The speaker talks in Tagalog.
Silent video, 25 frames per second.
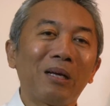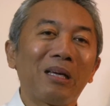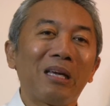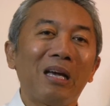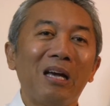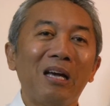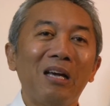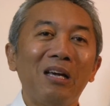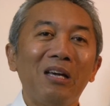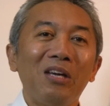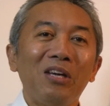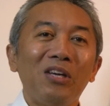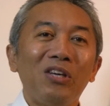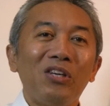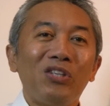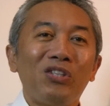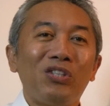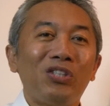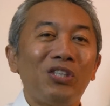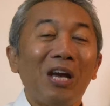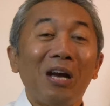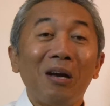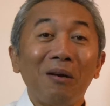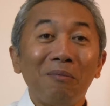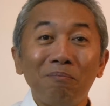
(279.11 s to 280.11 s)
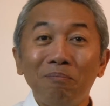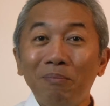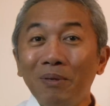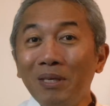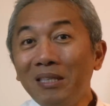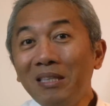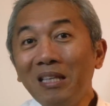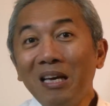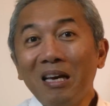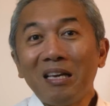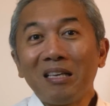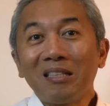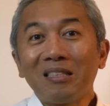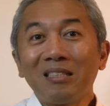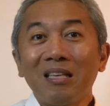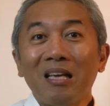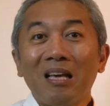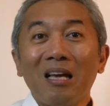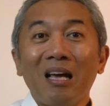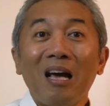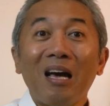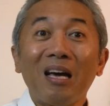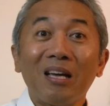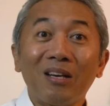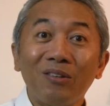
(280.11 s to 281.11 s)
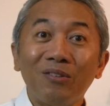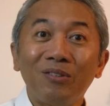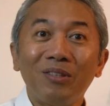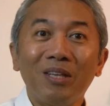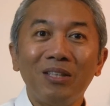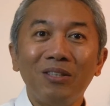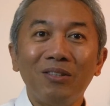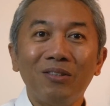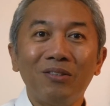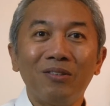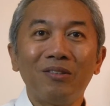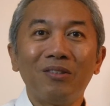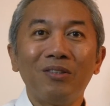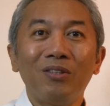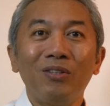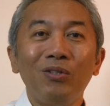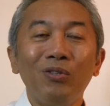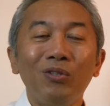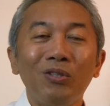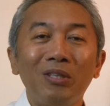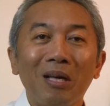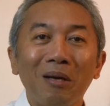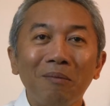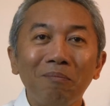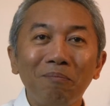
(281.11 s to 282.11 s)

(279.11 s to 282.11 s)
So, kumbaga, siya ang bida sa araw na yon.